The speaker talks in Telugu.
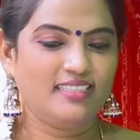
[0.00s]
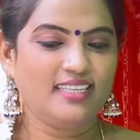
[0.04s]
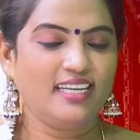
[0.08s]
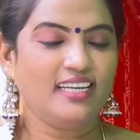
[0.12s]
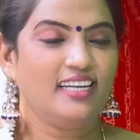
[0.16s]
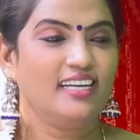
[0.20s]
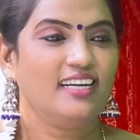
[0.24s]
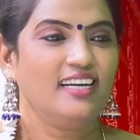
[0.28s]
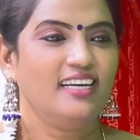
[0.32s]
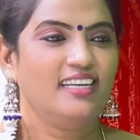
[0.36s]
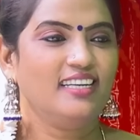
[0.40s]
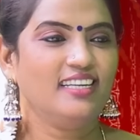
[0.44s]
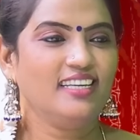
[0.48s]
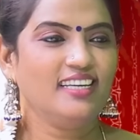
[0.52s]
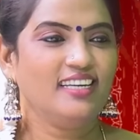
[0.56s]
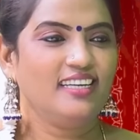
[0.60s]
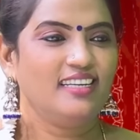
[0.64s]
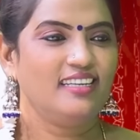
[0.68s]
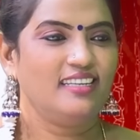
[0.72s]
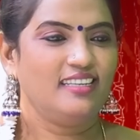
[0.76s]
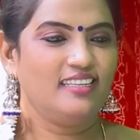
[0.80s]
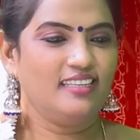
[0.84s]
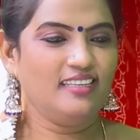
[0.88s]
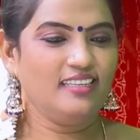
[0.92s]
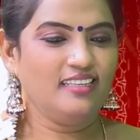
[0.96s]
సరే కానీ
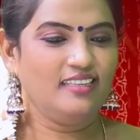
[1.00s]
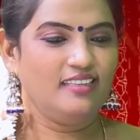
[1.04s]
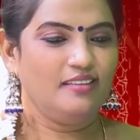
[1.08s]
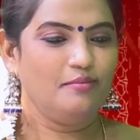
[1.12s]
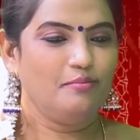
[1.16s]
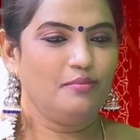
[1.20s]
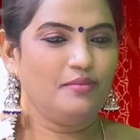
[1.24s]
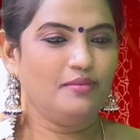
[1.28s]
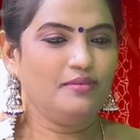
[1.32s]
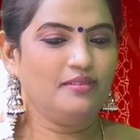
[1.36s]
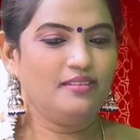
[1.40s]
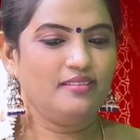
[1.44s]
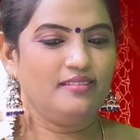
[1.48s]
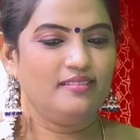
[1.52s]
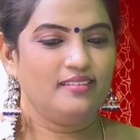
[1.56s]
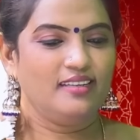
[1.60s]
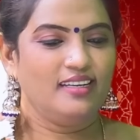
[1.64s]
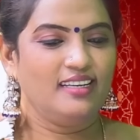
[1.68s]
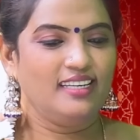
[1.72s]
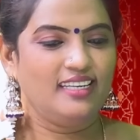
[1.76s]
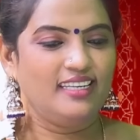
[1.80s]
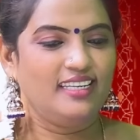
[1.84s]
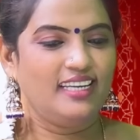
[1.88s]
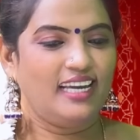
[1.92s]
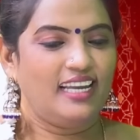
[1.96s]

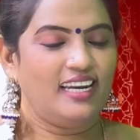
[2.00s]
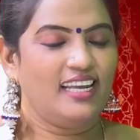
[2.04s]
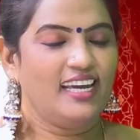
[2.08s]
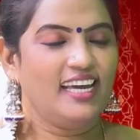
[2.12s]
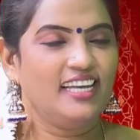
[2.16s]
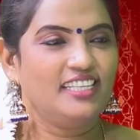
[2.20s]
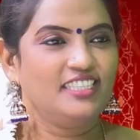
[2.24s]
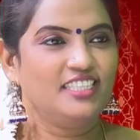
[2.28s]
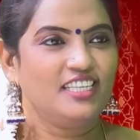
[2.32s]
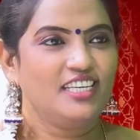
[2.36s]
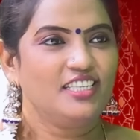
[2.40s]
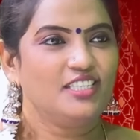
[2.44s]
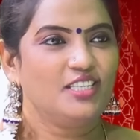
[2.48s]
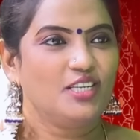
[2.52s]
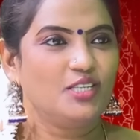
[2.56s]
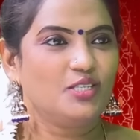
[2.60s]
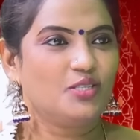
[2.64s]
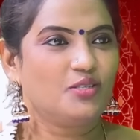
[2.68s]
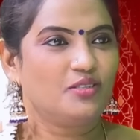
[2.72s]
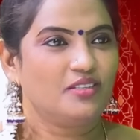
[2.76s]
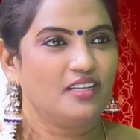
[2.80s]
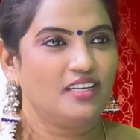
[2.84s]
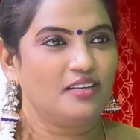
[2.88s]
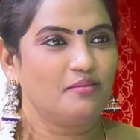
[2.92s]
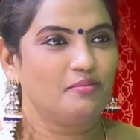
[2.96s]
ఎలా ఎంజాయ్
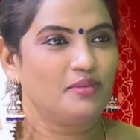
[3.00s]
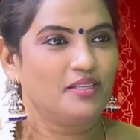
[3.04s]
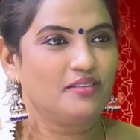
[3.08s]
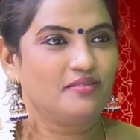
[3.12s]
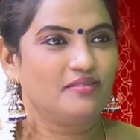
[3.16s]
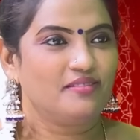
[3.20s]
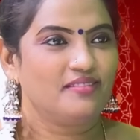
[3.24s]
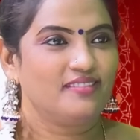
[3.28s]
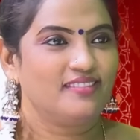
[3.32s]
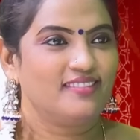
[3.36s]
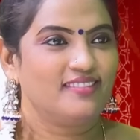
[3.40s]
చేస్తున్నారు మీరు